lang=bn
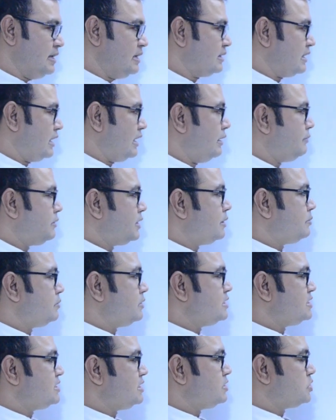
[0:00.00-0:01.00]
তাহলে আমি কি
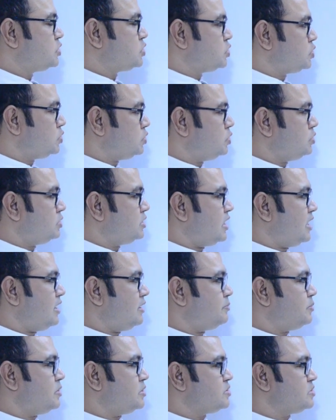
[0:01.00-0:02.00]
বলেছি শুধু থার্ড
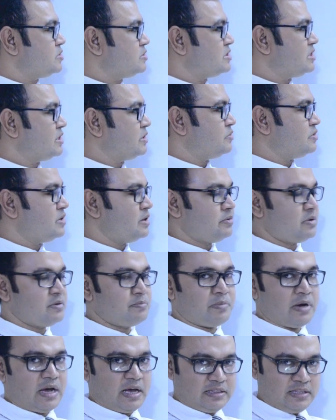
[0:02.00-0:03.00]
পারসন সিঙ্গুলার নাম্বার
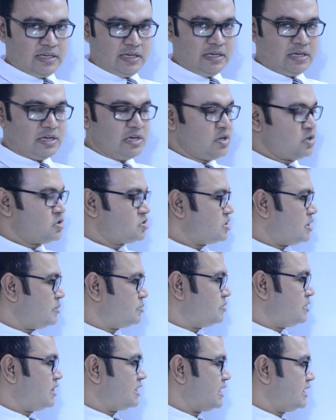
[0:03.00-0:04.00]
বাদে সবগুলোর